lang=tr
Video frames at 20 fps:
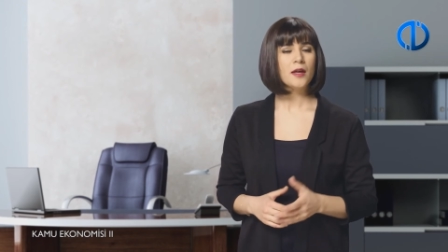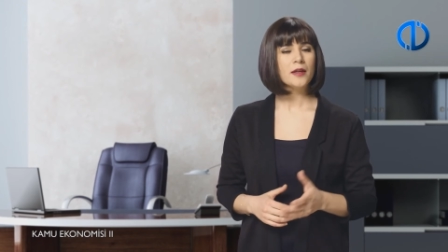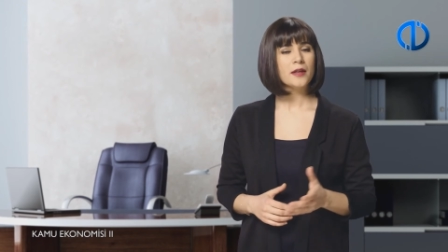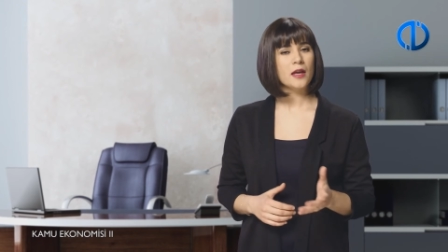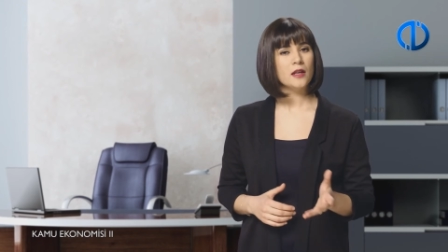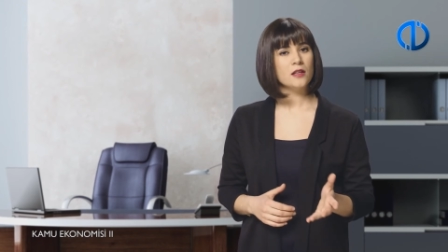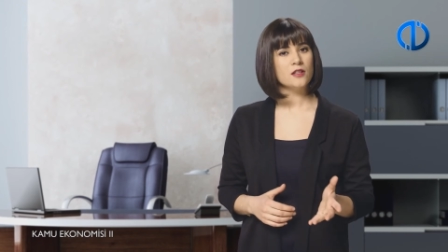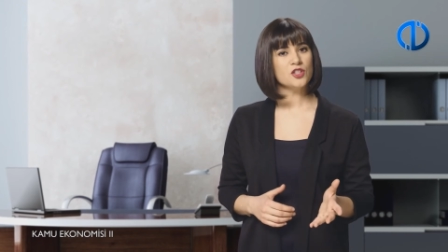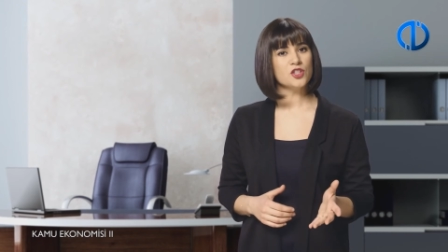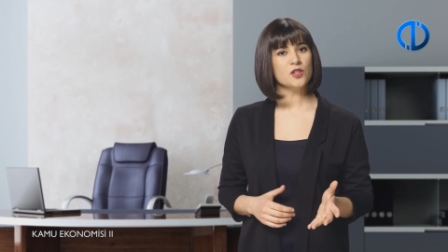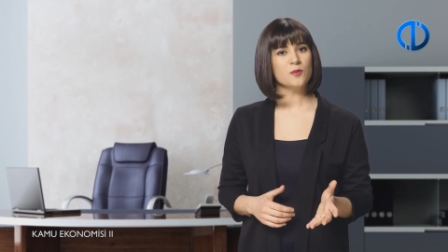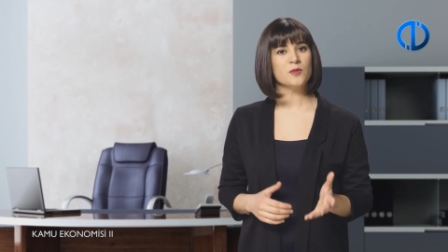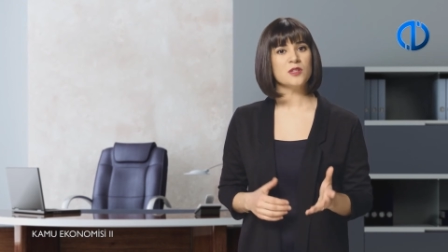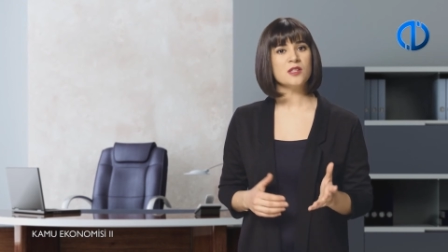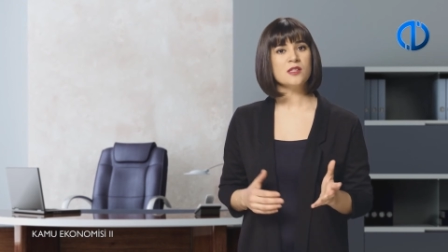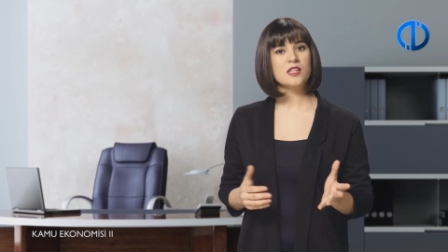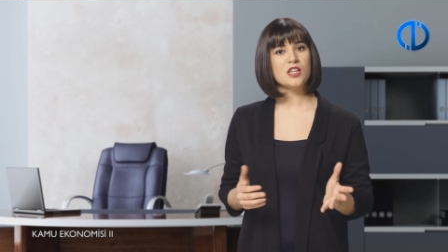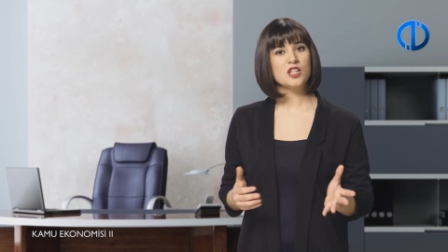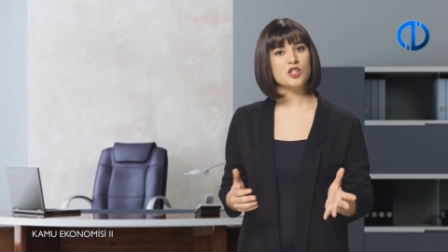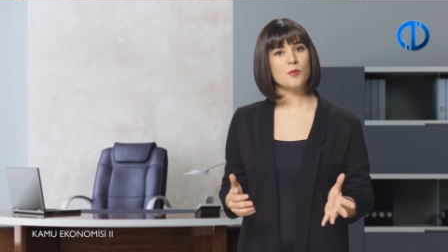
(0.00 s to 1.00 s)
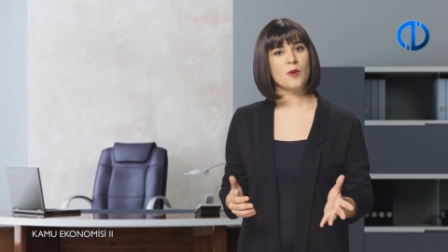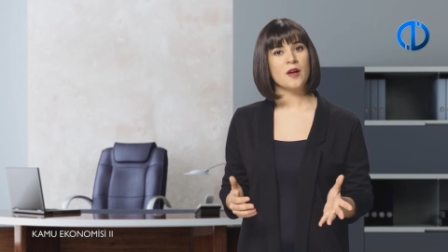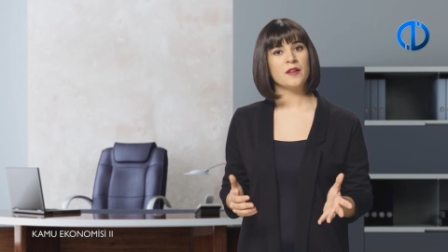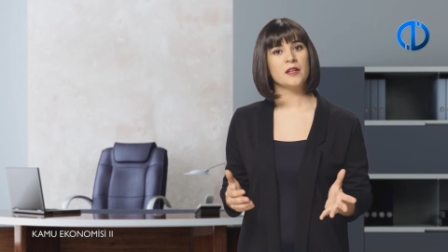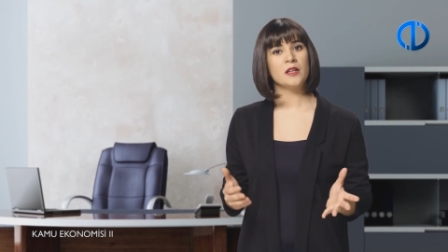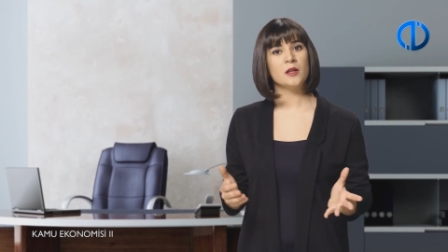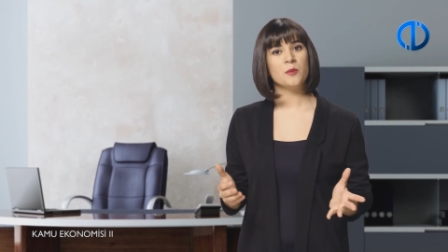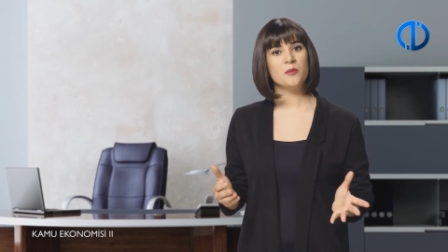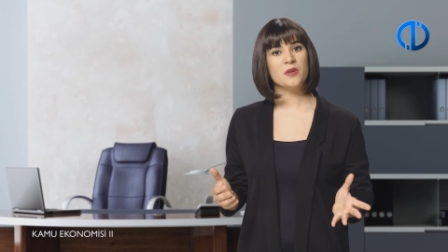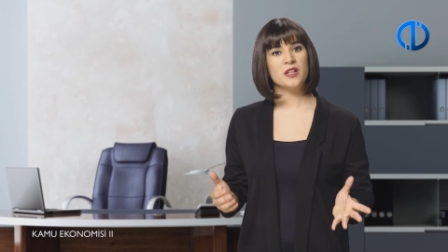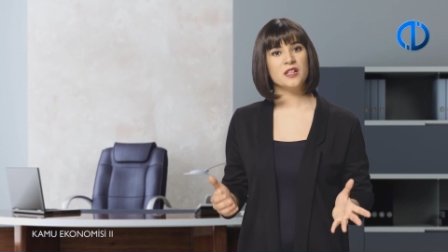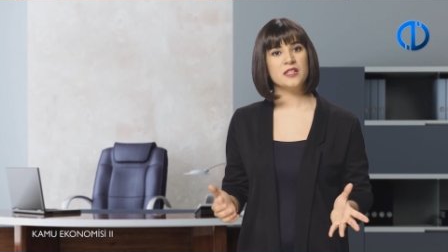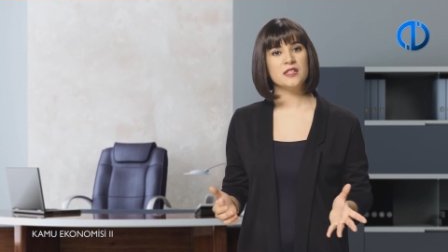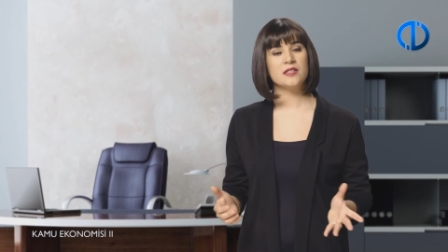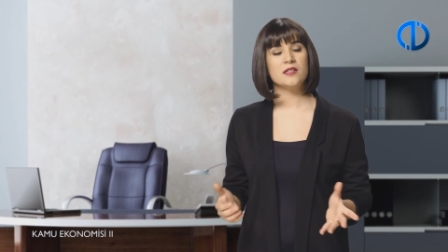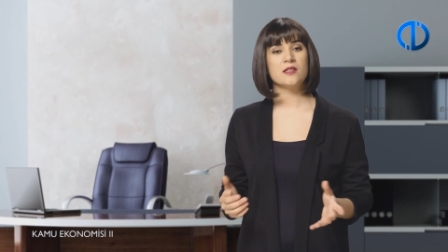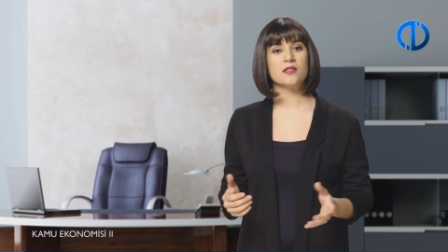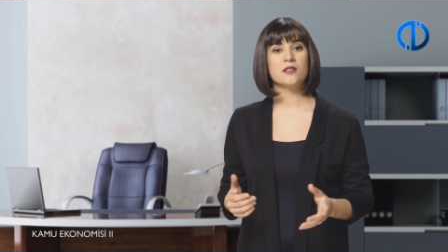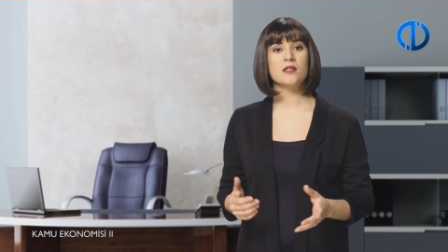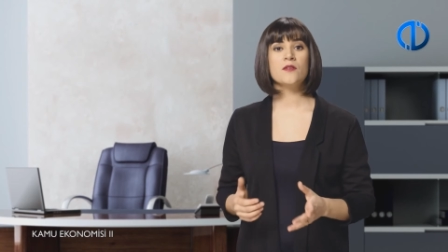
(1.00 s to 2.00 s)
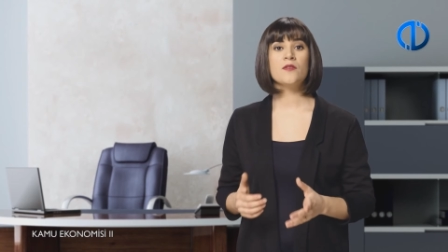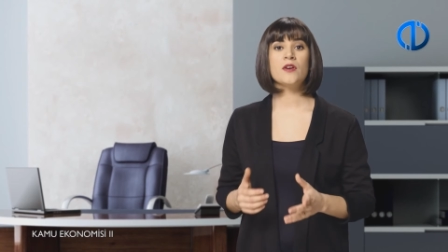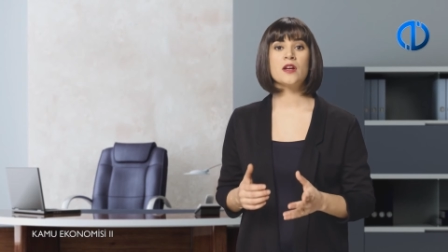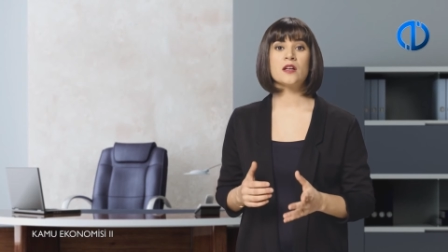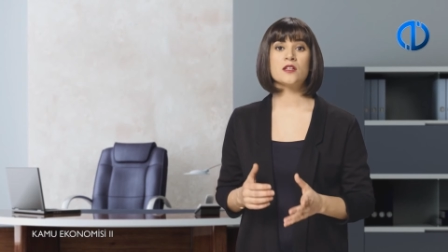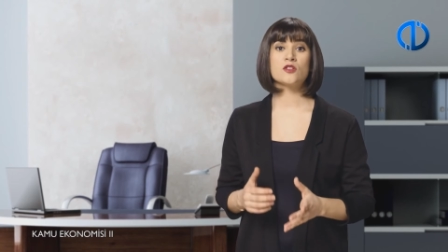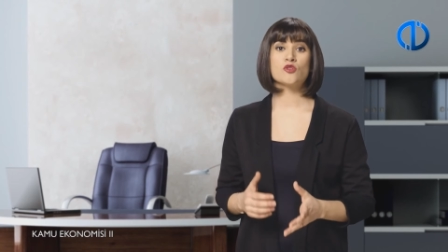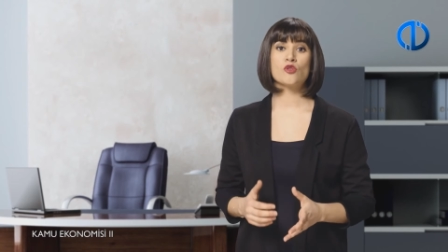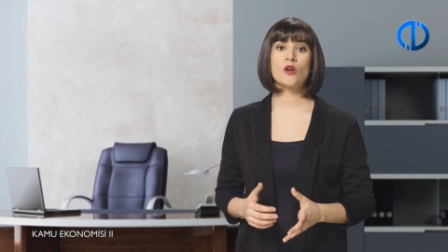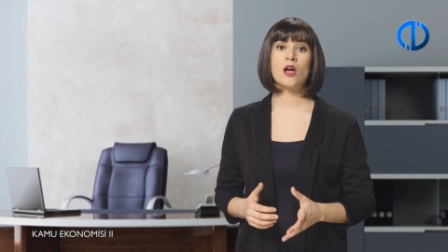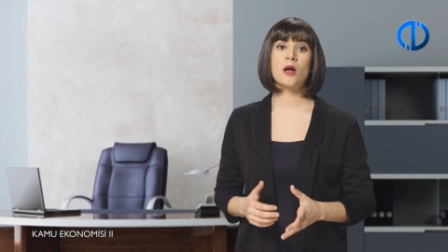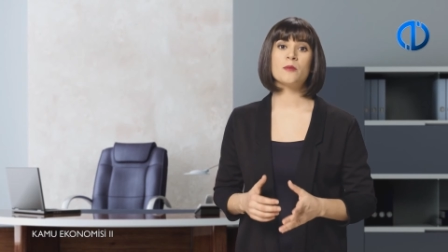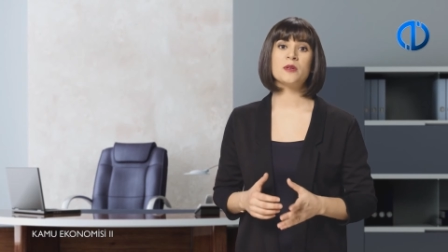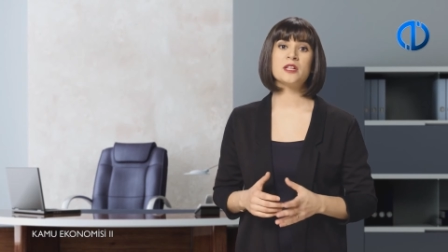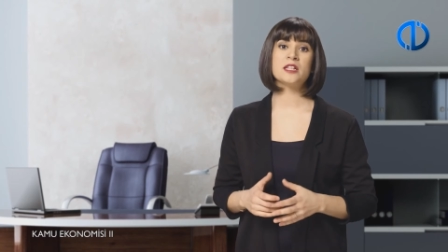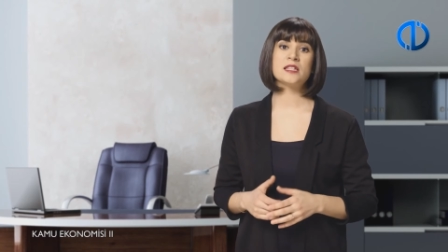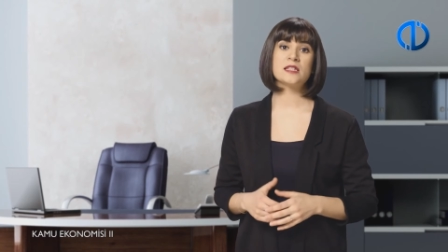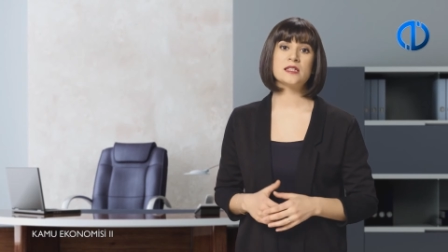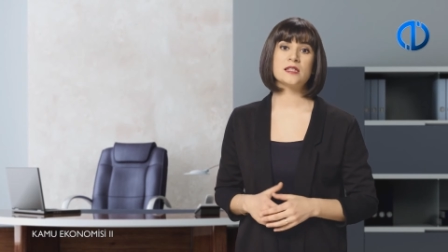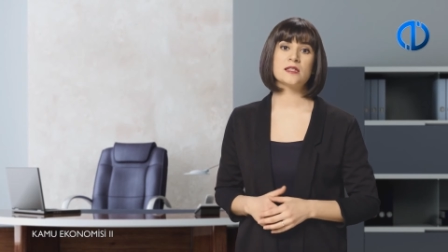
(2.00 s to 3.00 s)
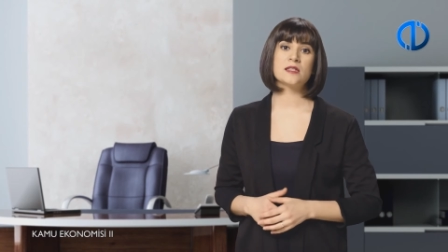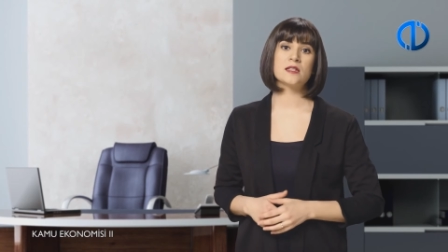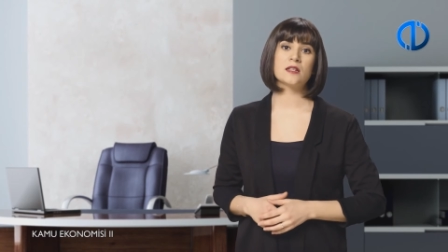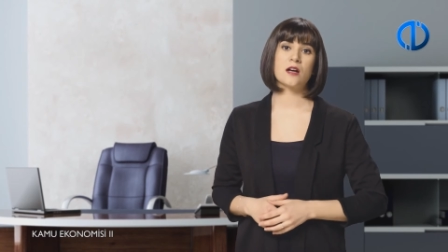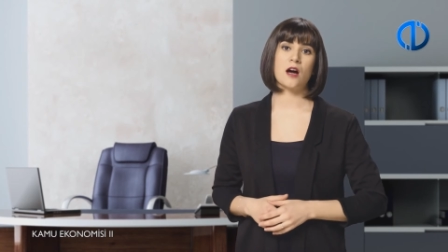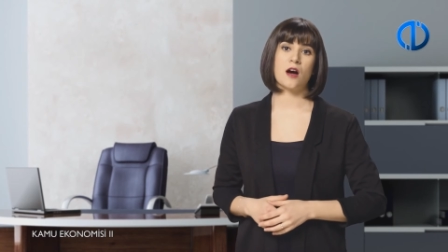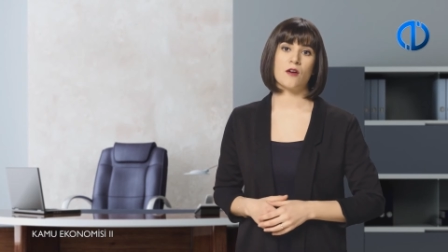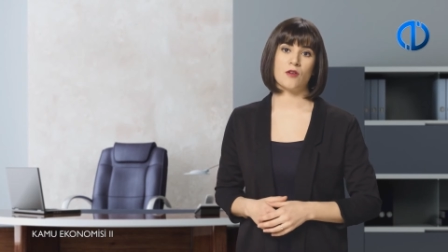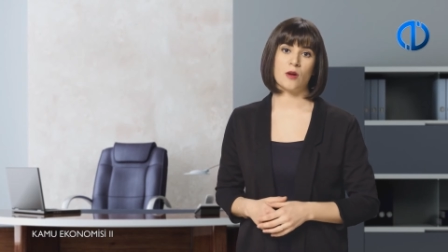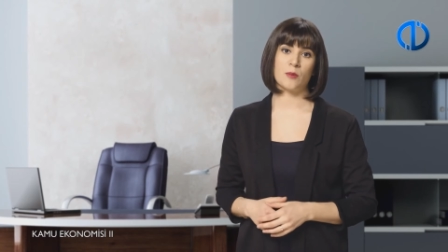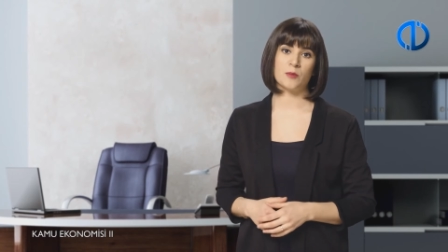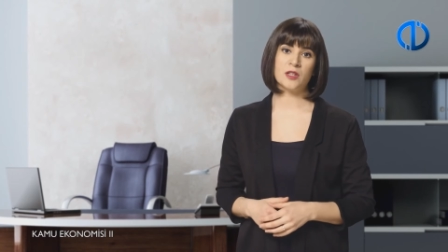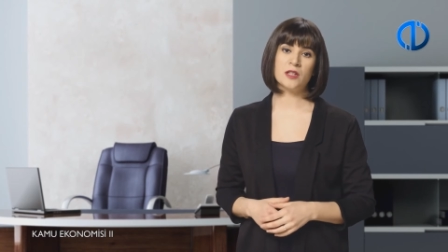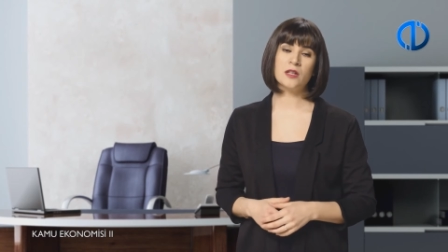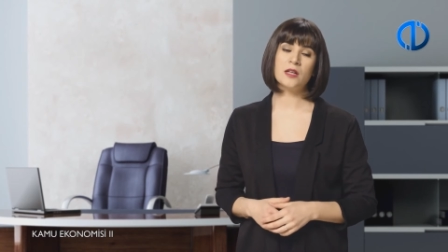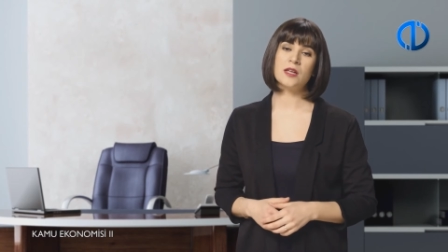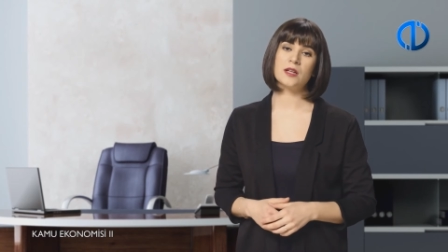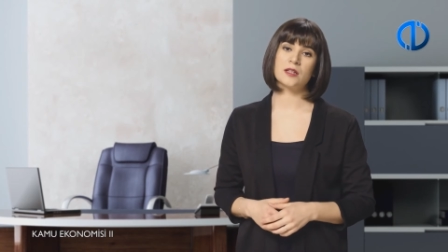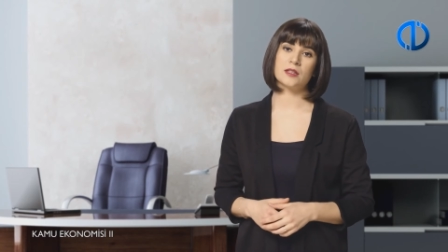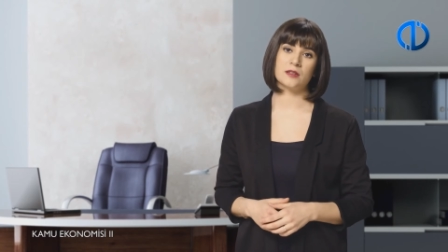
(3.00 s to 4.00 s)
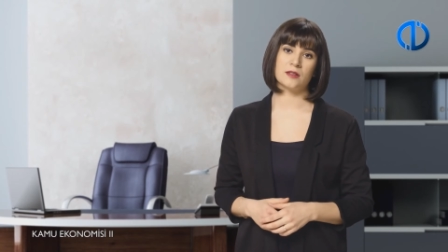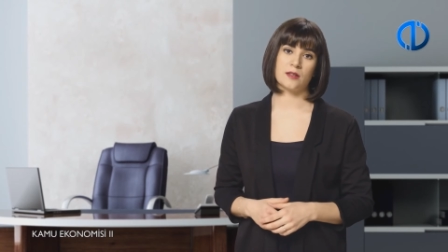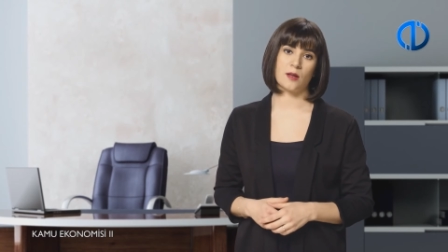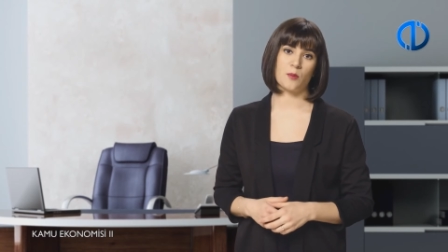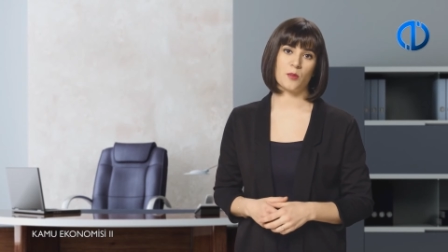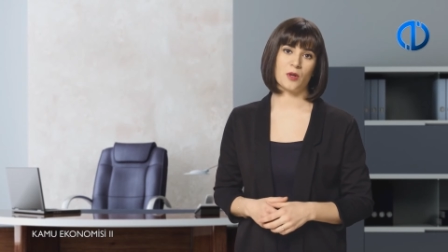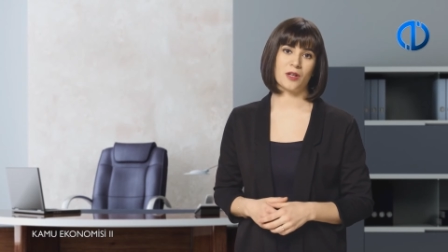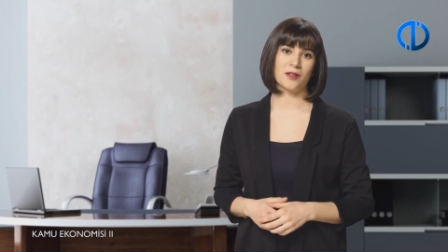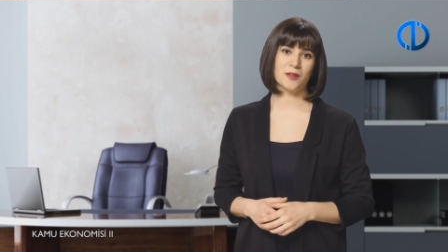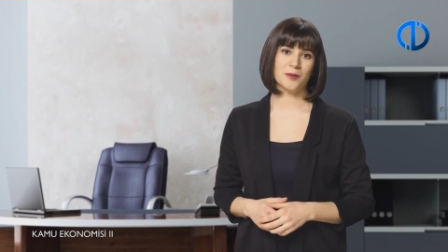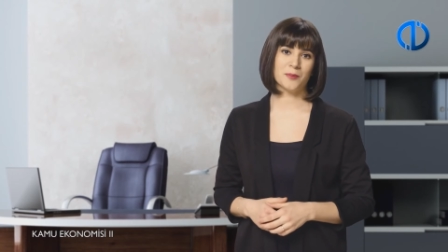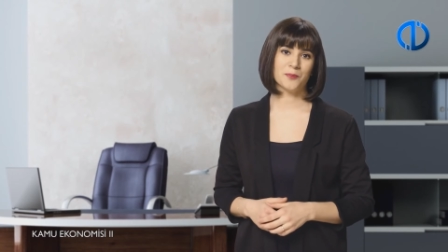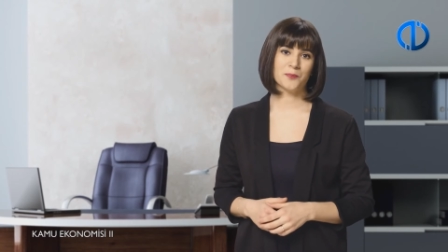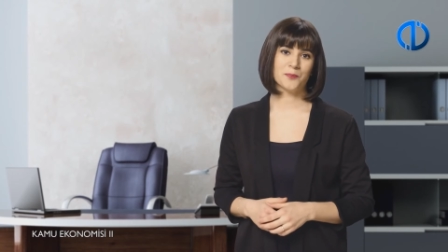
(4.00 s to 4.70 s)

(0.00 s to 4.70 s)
Gelin şimdi seçmenlerin bilgisizliği ve rasyonel bilgisizlik kavramlarına yakından bakalım.